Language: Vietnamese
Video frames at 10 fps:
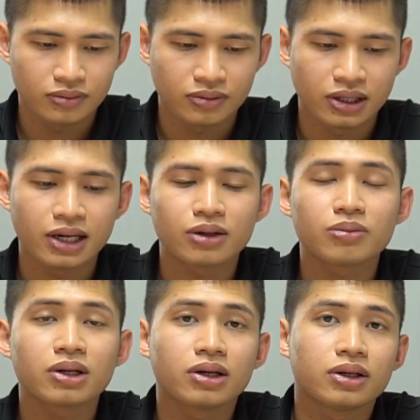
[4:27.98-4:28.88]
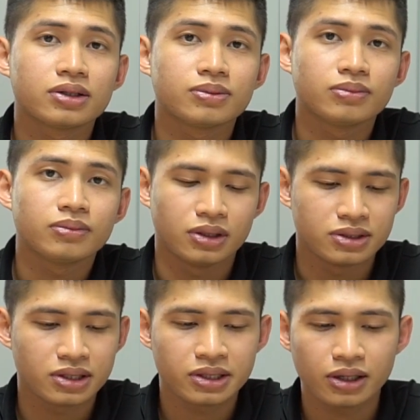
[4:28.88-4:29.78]
Và đây cũng là
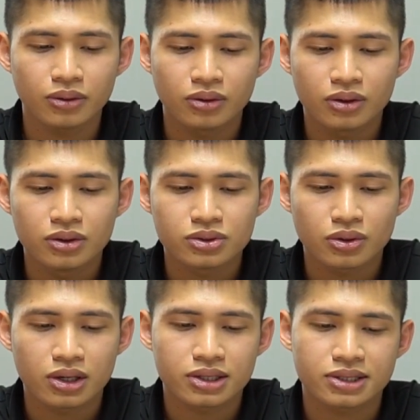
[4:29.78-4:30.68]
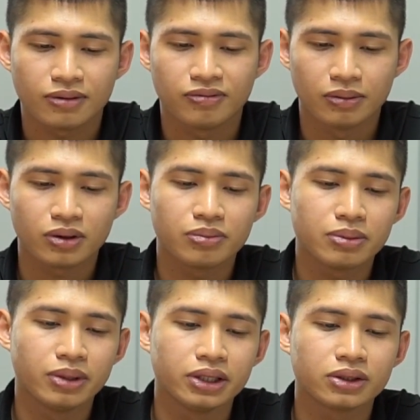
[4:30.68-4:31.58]
lời giới thiệu cho sản phẩm của
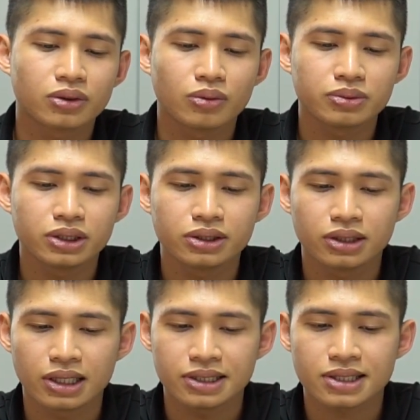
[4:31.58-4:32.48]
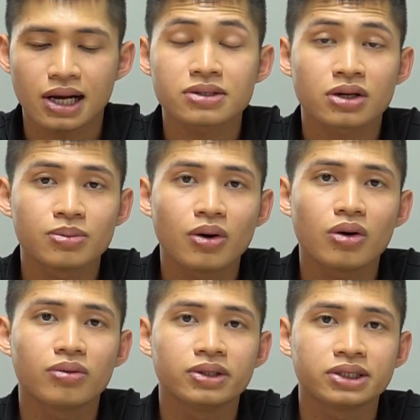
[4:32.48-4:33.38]
bên mình cũng như được đánh giá sơ
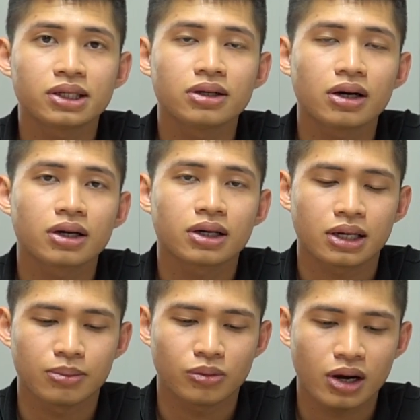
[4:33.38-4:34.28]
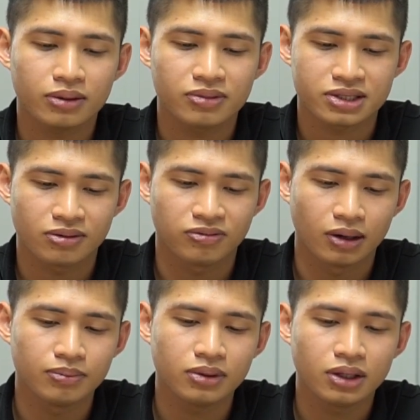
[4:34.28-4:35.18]
bộ về chất lượng, cảm quan về sản
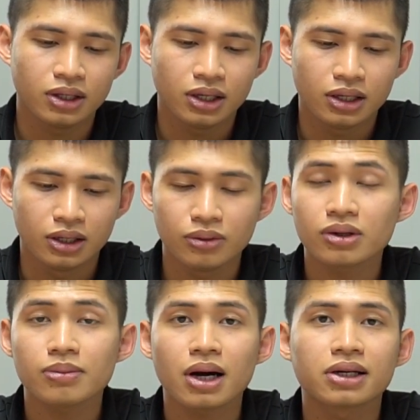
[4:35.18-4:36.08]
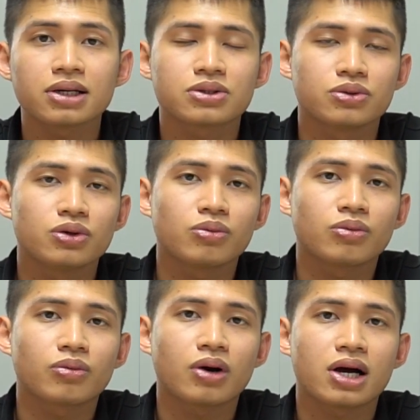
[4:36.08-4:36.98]
phẩm. Nếu các bạn đã sử dụng
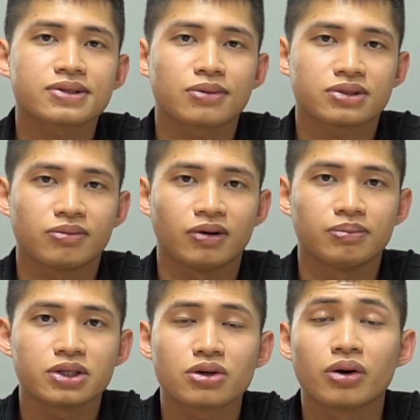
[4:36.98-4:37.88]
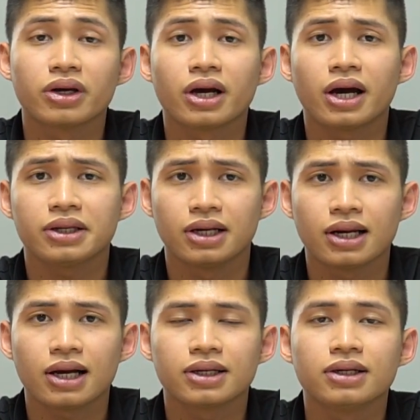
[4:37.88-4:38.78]
qua dòng sản phẩm này rồi, hãy để
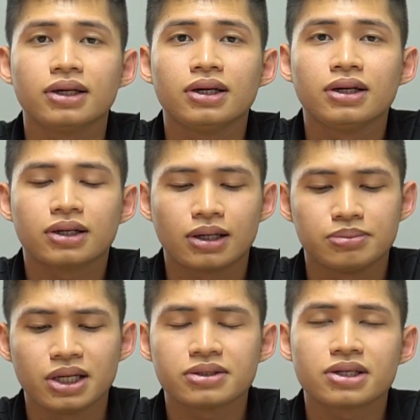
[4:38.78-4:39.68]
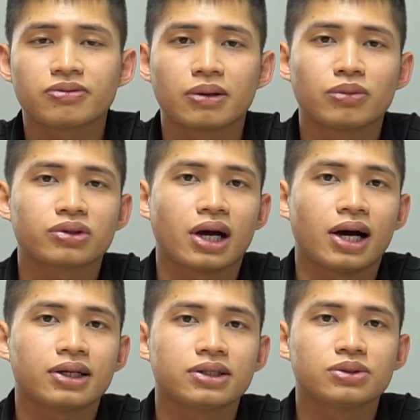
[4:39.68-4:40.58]
lại cảm nhận dưới phần mô
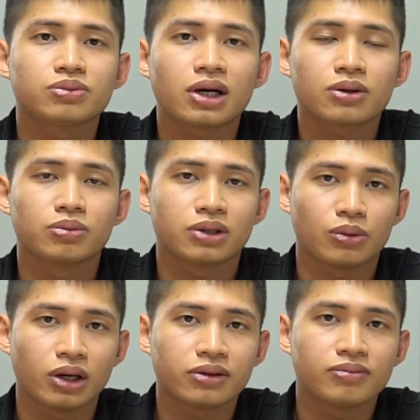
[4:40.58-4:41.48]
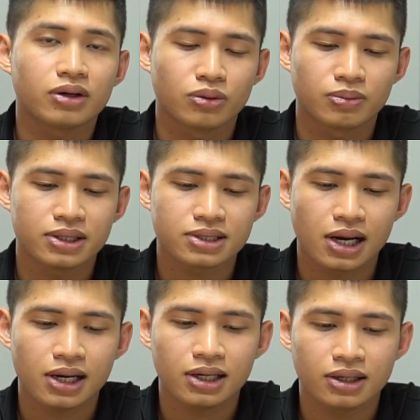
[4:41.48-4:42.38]
tả để chúng ta cùng thảo luận và cùng đánh
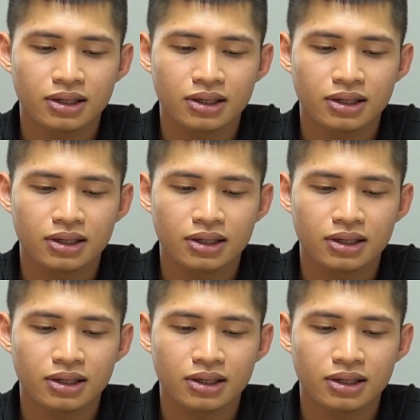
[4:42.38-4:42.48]
giá.